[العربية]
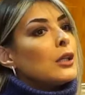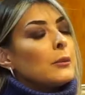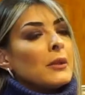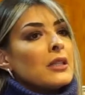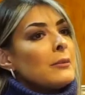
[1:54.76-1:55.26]

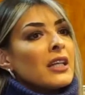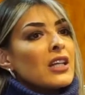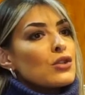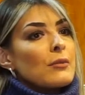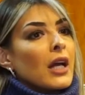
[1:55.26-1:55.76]
آه، بلادي ما
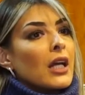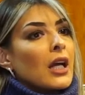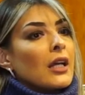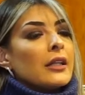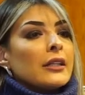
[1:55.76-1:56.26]
كانتش
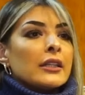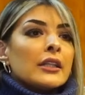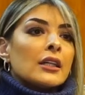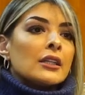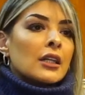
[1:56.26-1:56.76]
معايا
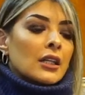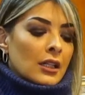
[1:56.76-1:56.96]
يعني انا